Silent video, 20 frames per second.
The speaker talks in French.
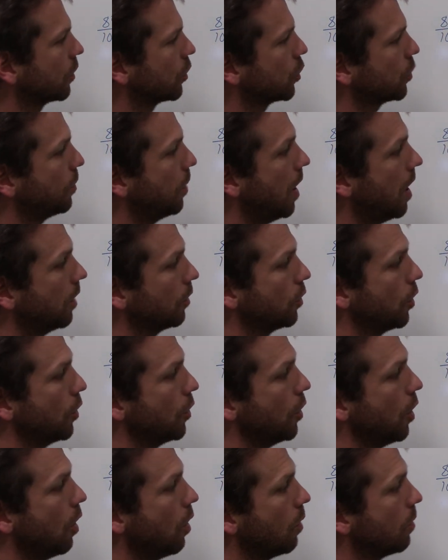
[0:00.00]
Je pars
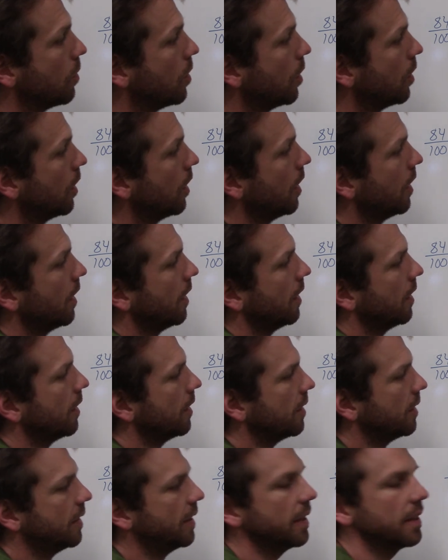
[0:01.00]
d'un nombre
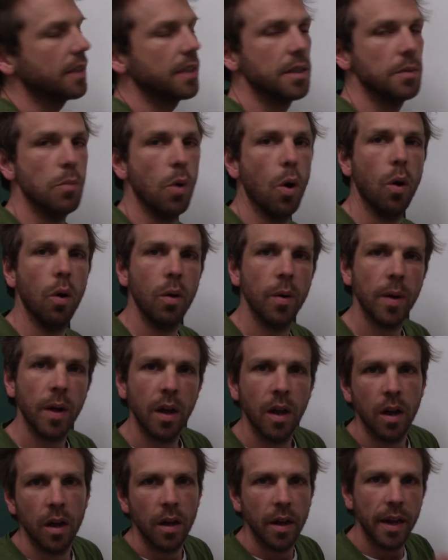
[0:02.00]
décimaux,
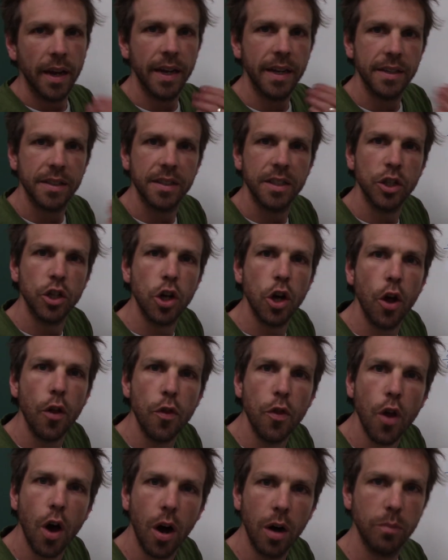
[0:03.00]
et si je le
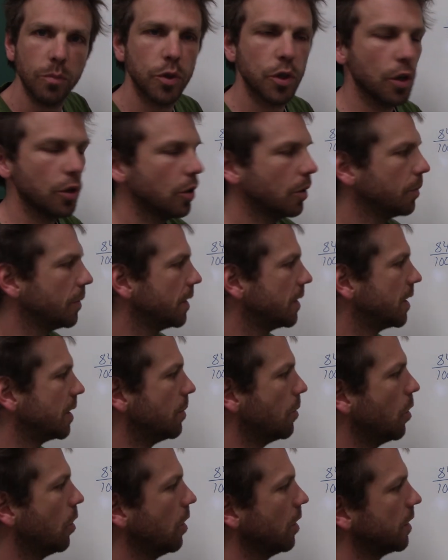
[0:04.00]
nomme, ce nombre
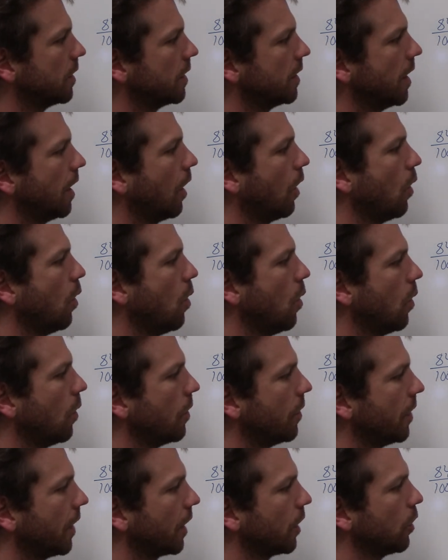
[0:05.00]
décimaux,
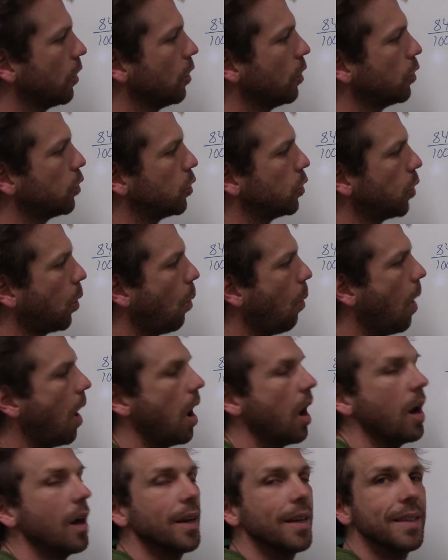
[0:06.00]

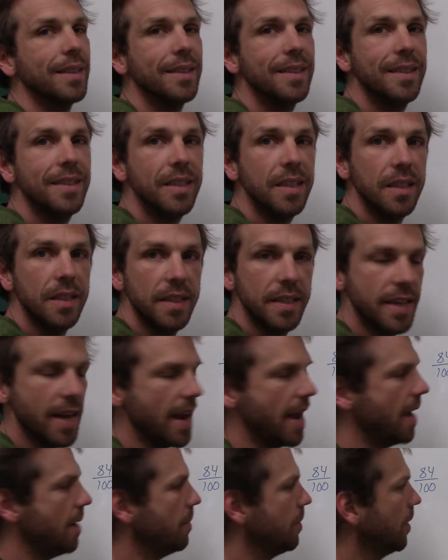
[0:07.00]
0,3
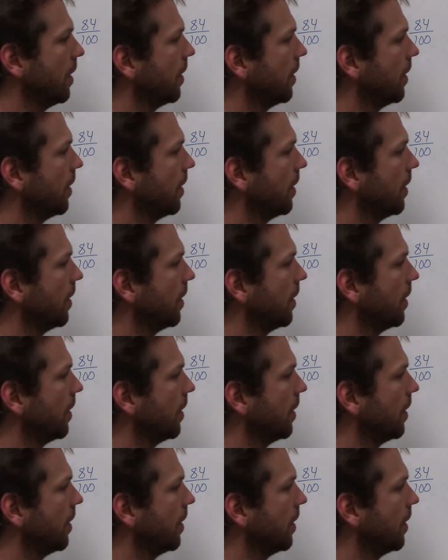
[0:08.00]
dixièmes.